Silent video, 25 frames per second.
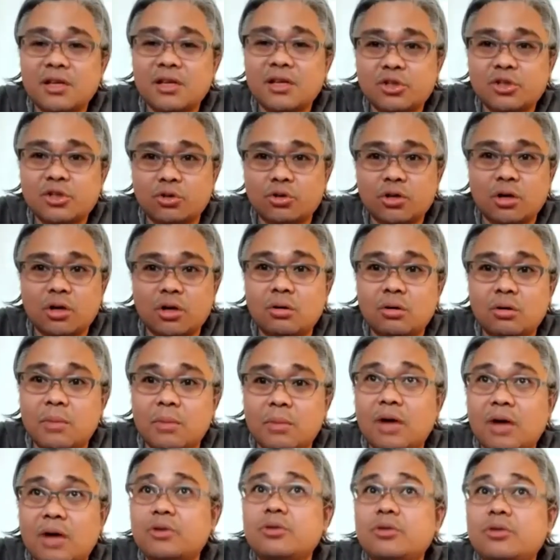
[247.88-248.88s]
sure ako,
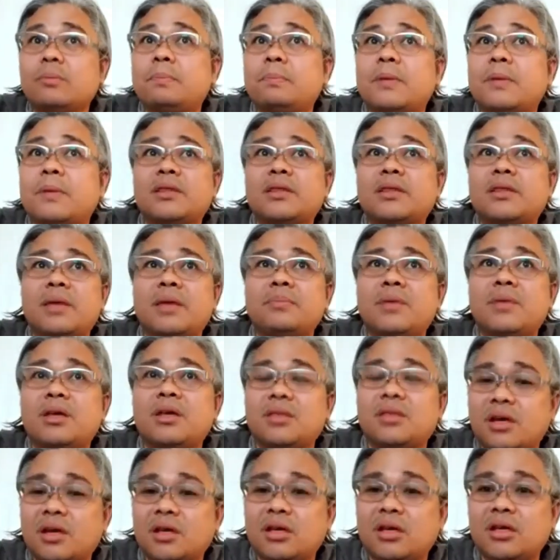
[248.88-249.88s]
bago yung
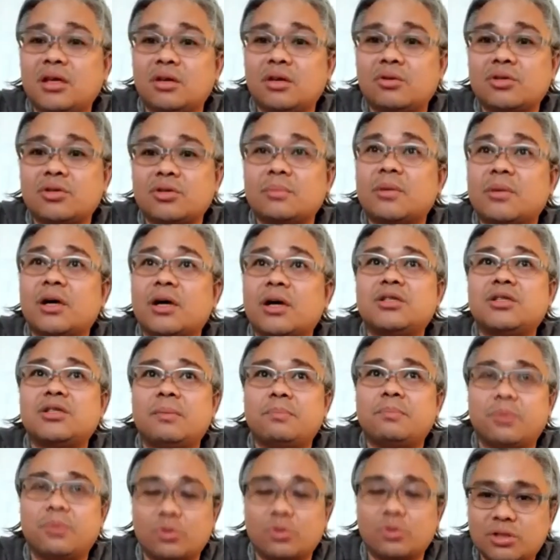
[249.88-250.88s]
pandemic, nakikita ko sa mga
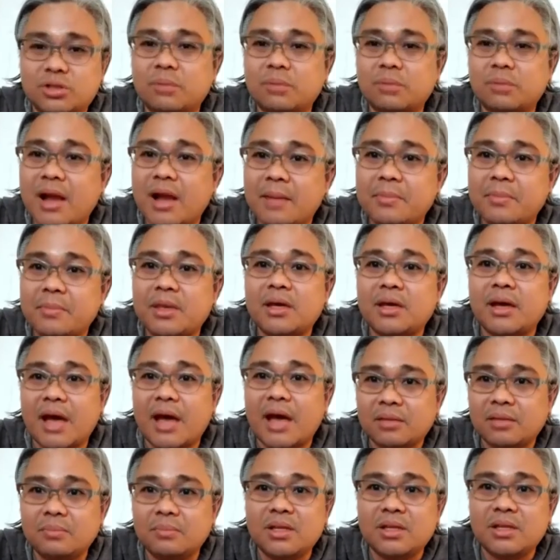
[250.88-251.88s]
job posting, maraming
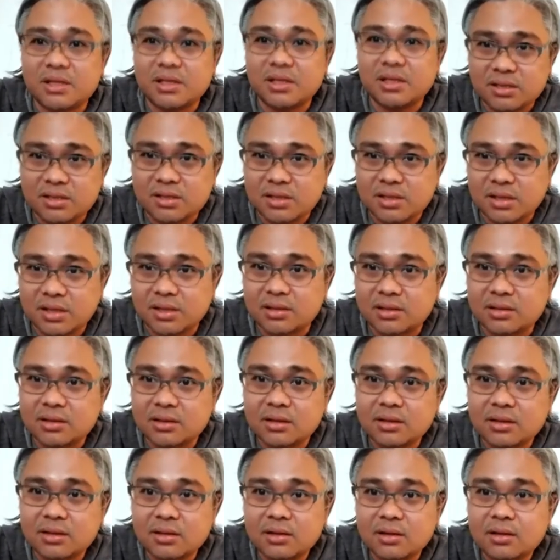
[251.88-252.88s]
admin assistant
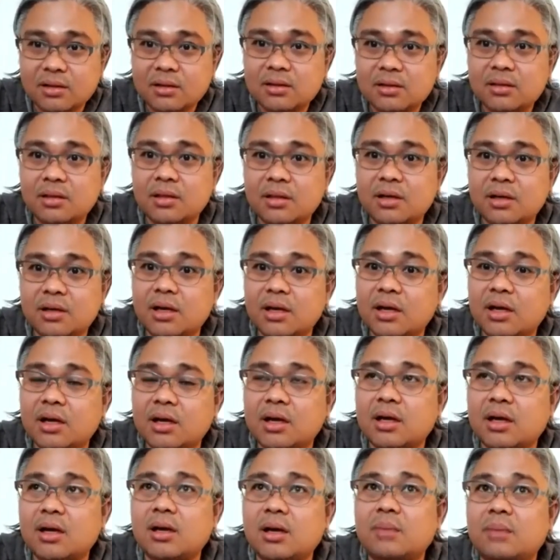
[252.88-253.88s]
na
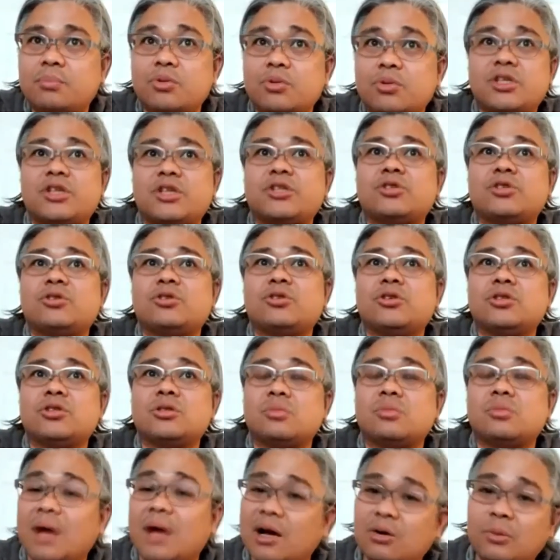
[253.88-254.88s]

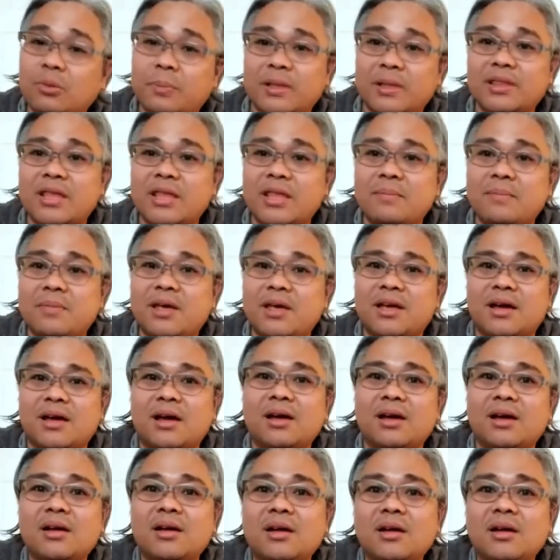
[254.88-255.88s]
positions. Bago pandemic,
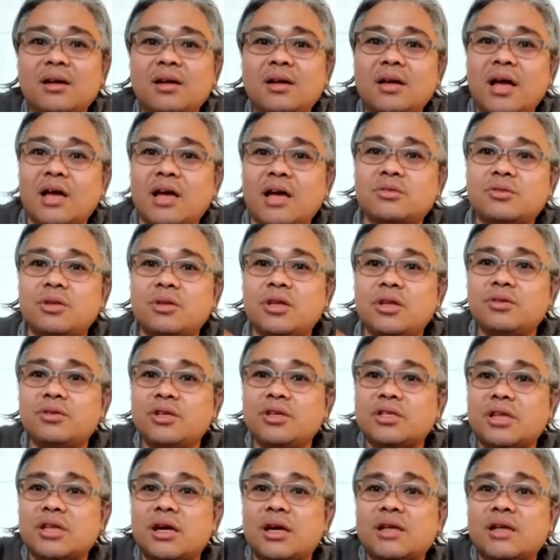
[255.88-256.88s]
ha. Ah. Actually, yung
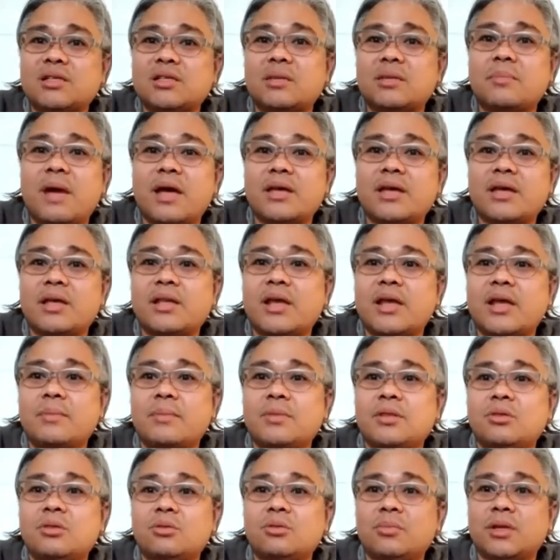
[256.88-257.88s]
isang hmm. kasabayan
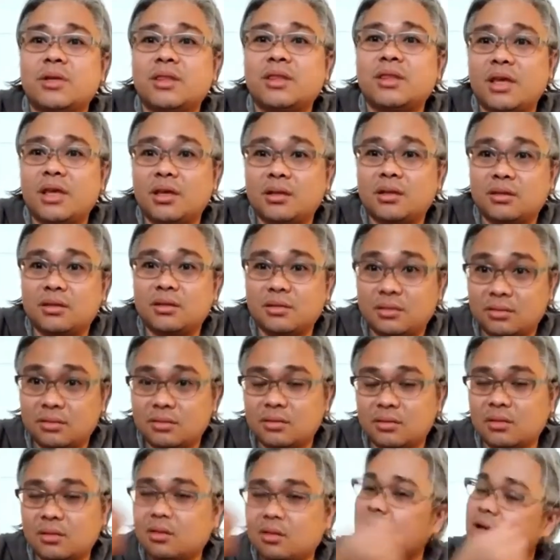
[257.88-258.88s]
namin dumating,
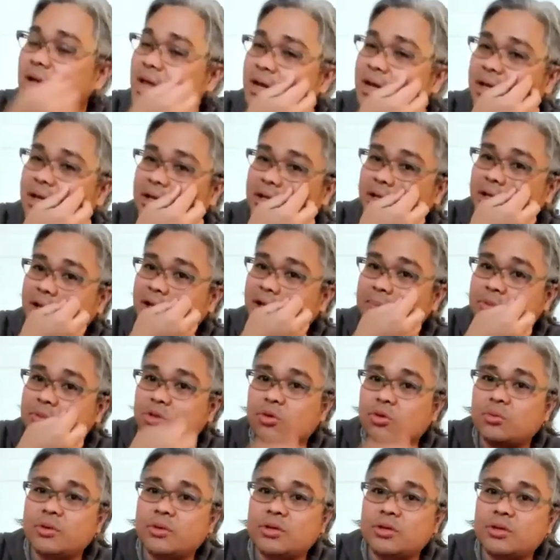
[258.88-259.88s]
kilala rin ni Cap
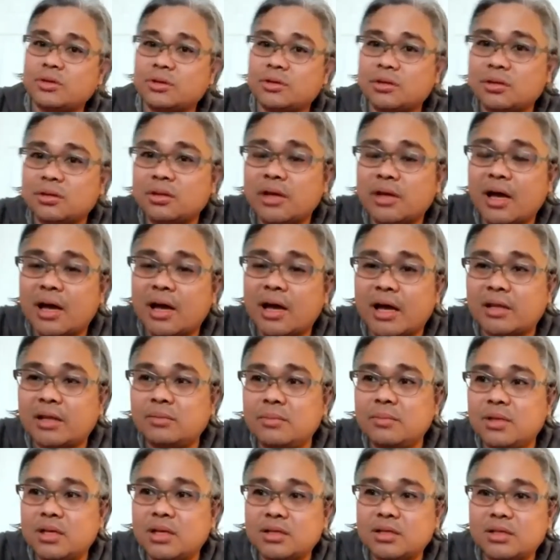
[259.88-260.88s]
Joe yun.
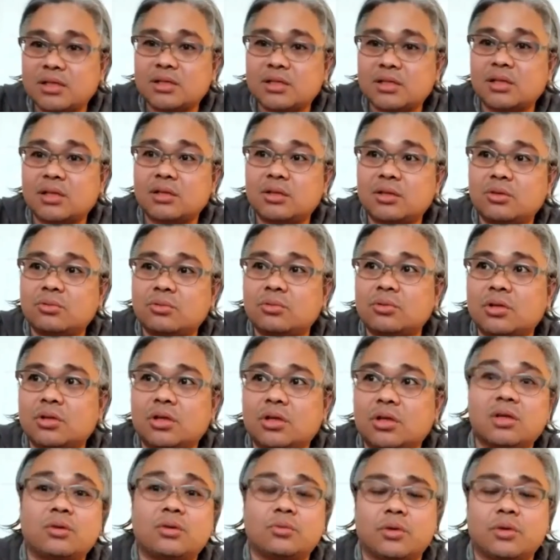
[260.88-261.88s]
Admin assistant yung
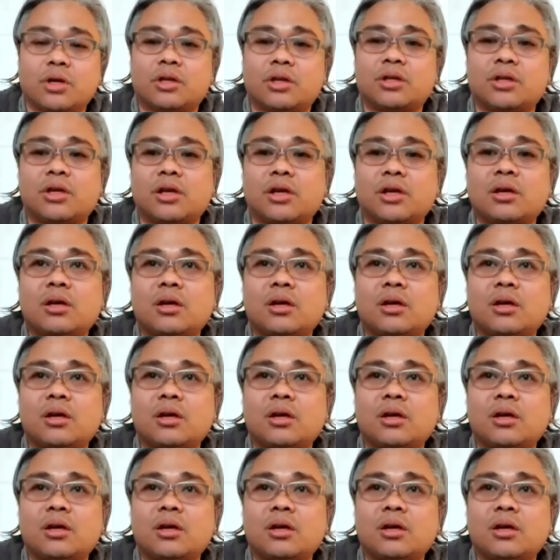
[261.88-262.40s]
naging work niya.